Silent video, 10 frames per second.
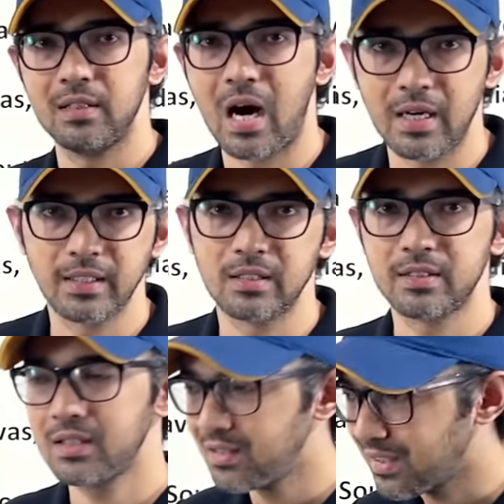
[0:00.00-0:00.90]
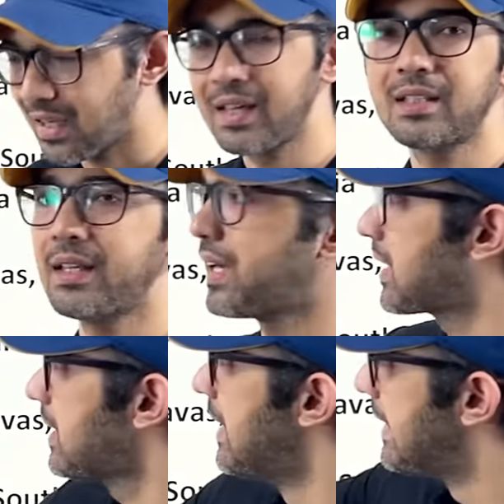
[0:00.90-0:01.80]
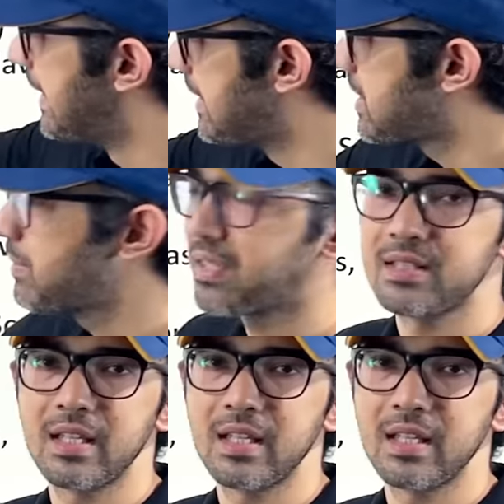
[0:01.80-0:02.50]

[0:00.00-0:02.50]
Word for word: आर्ट एंड कल्चर कनेक्टेड है अगर एंशियन में किसी